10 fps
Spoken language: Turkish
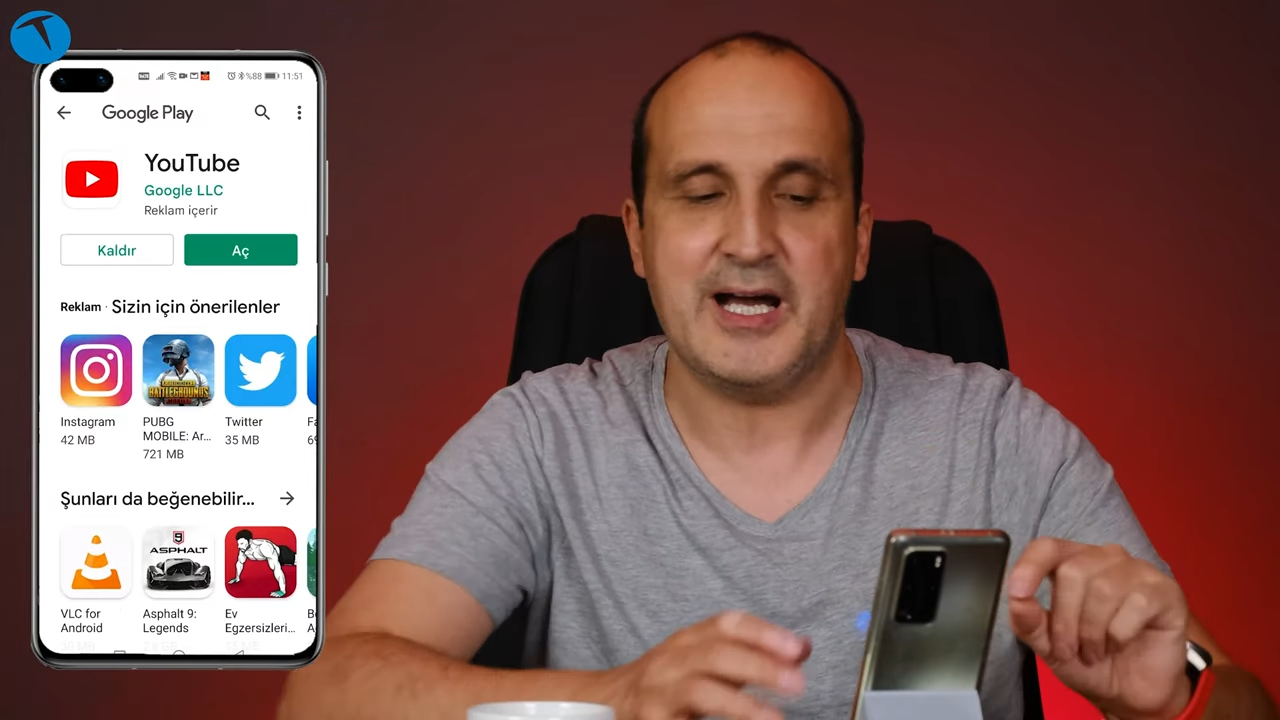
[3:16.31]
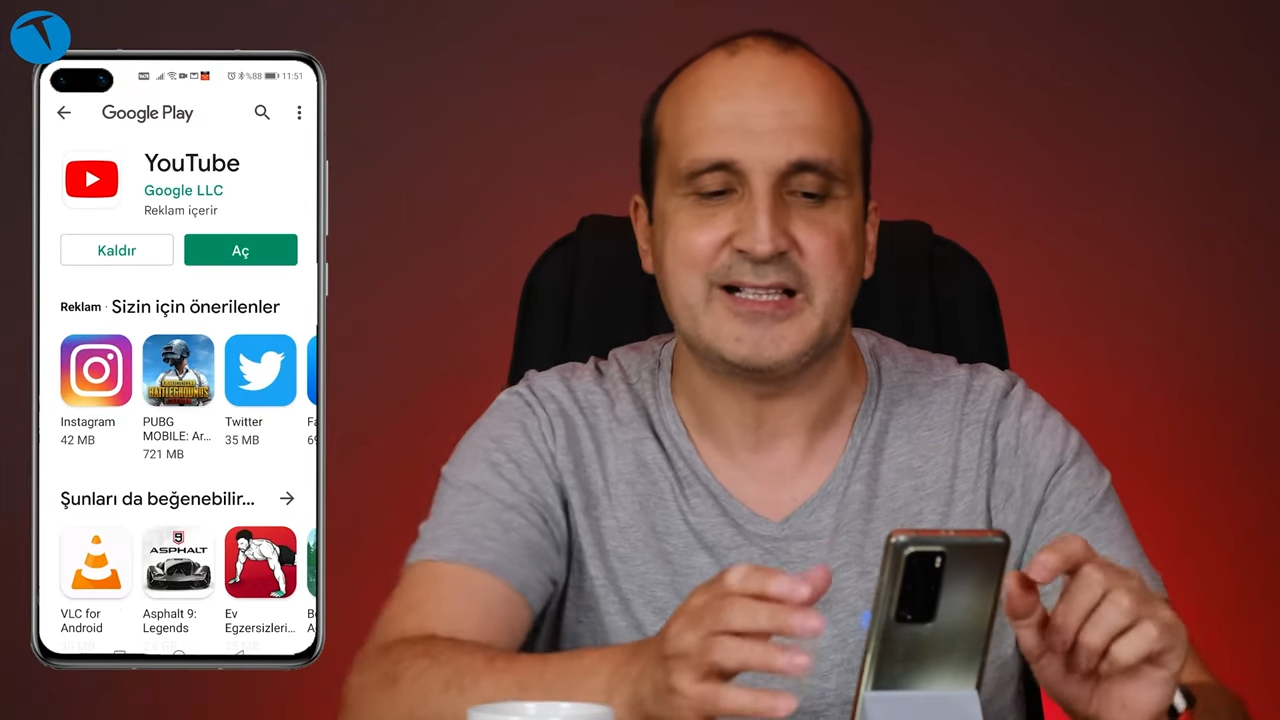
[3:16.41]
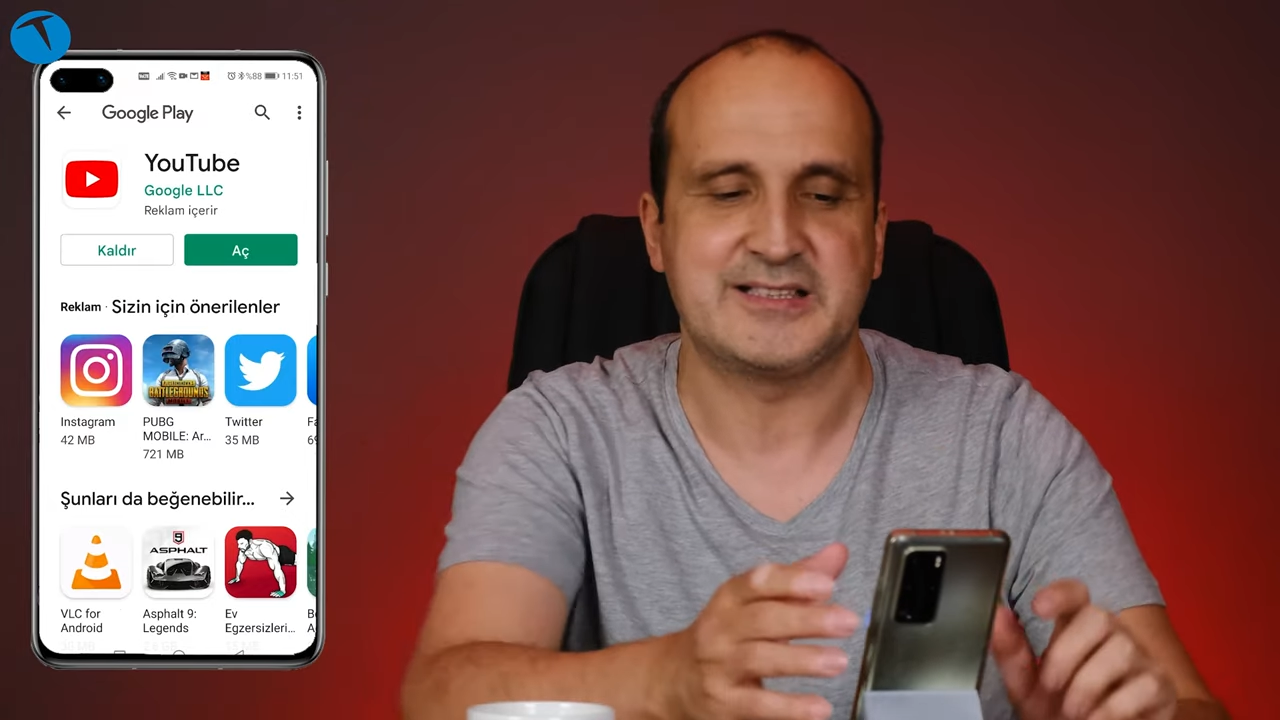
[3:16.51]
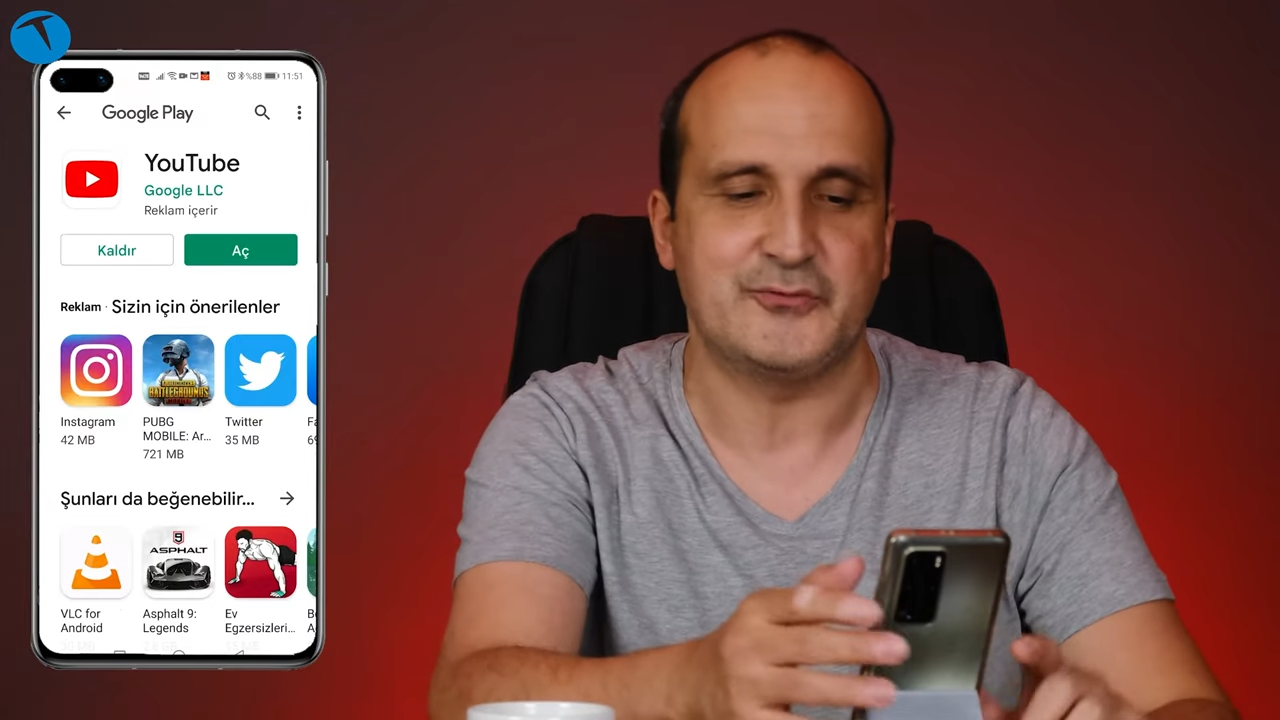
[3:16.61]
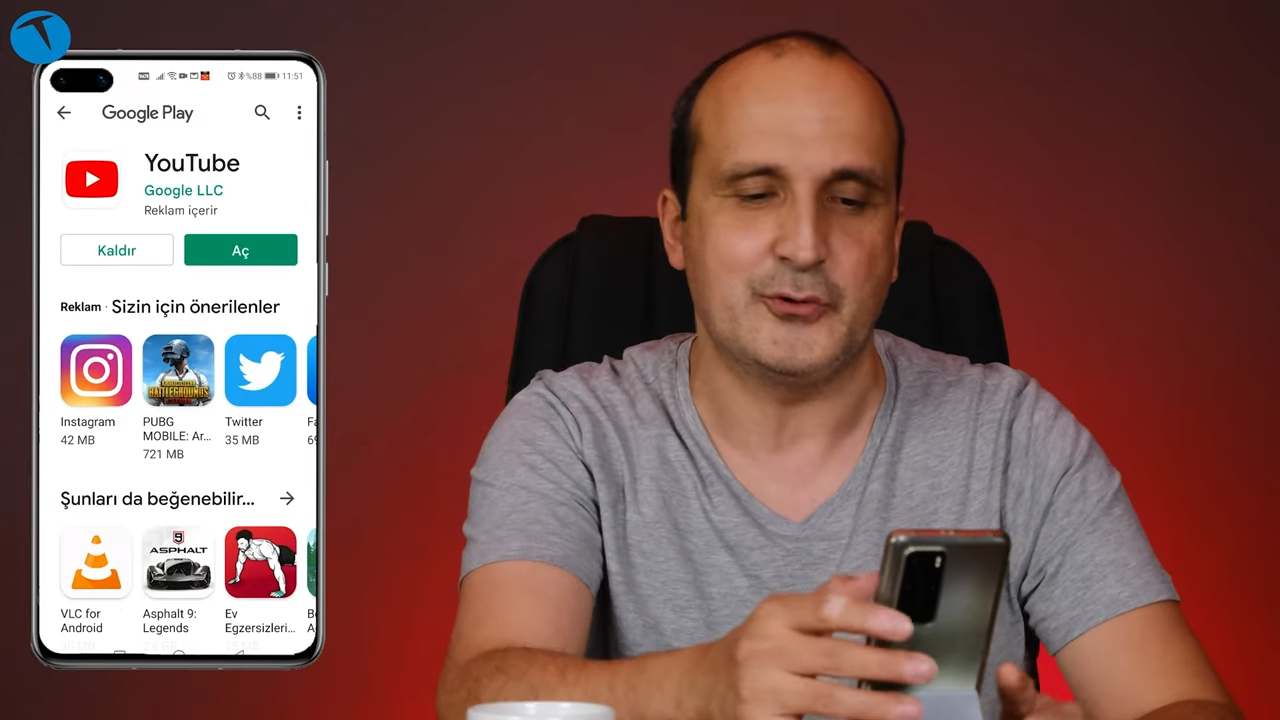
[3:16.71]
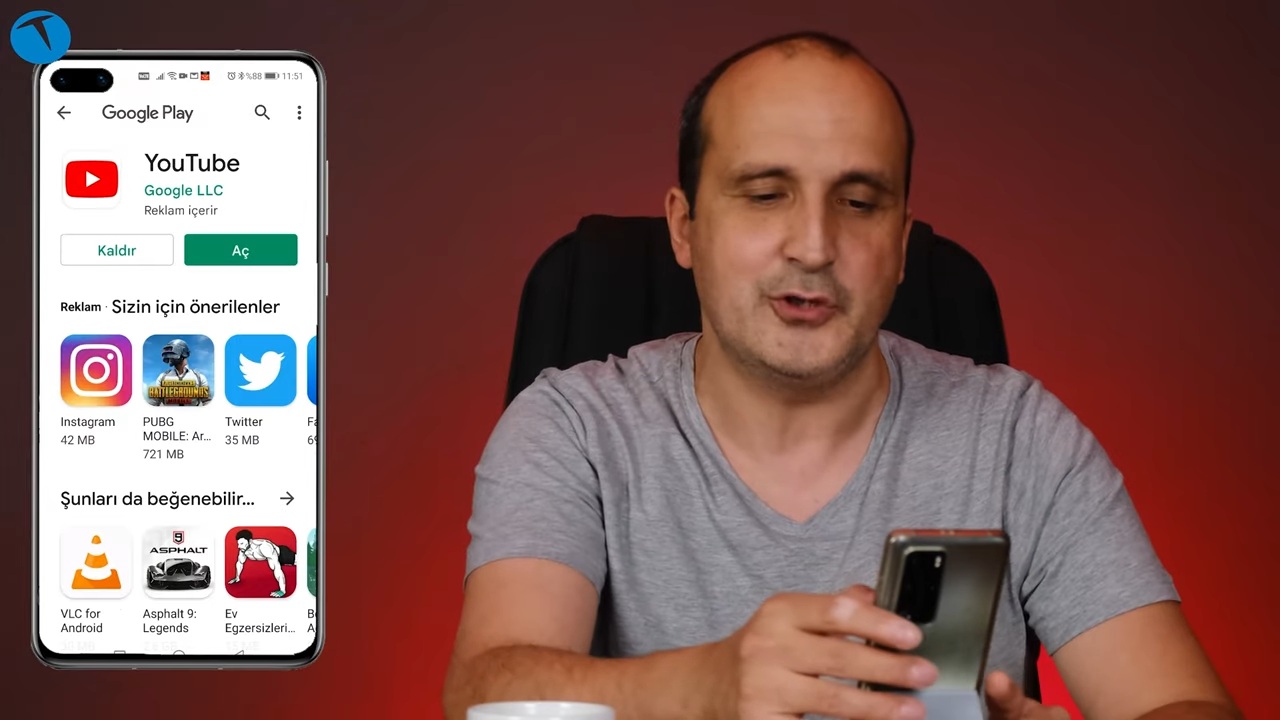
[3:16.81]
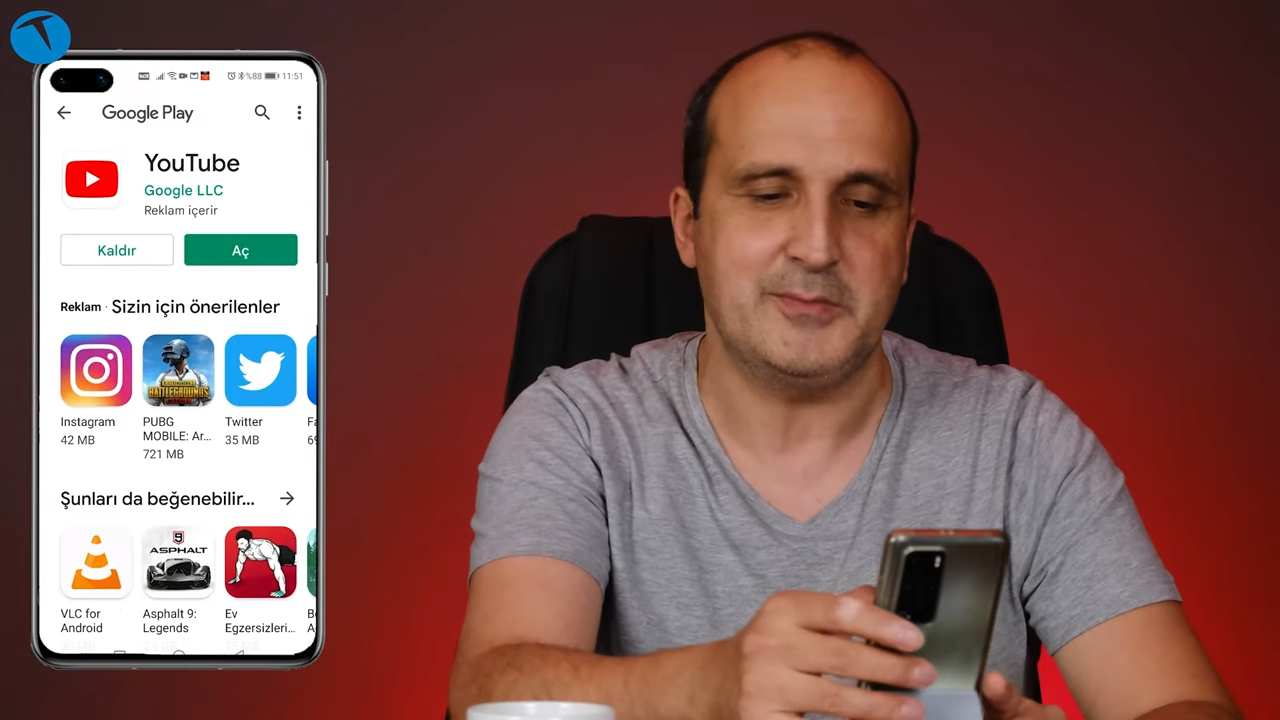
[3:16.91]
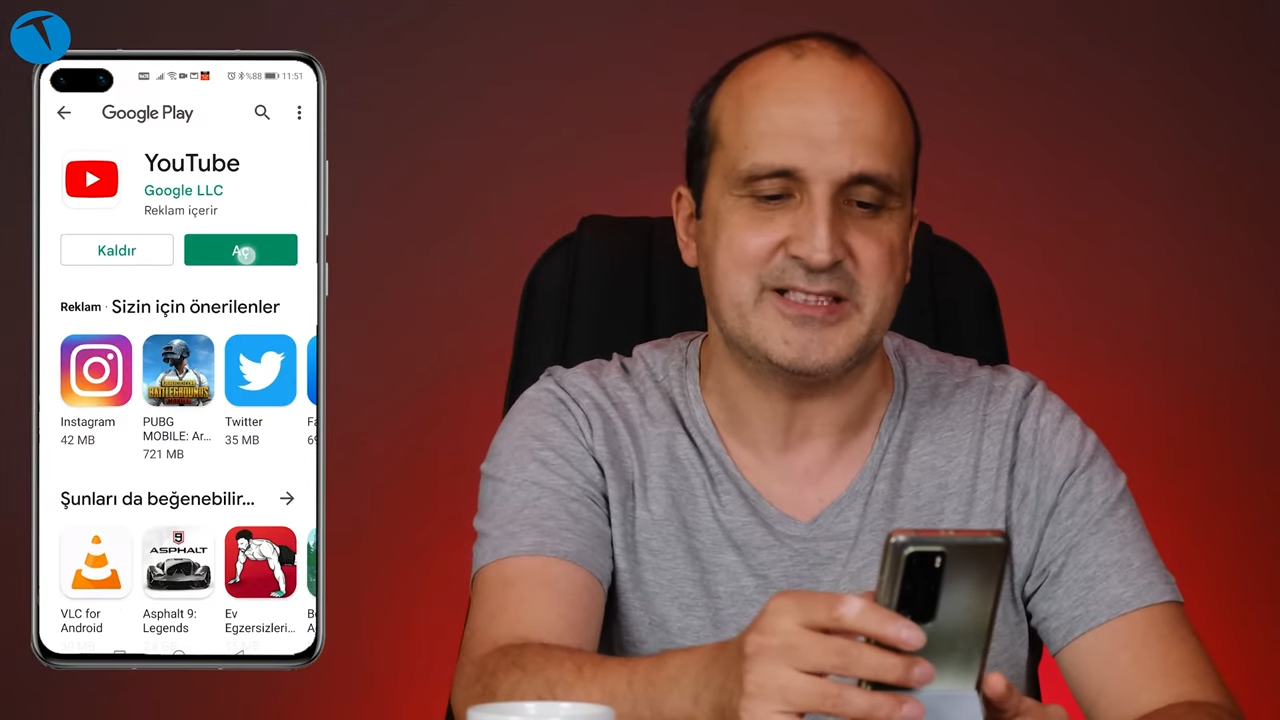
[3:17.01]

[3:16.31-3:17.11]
ve aktif oluyor.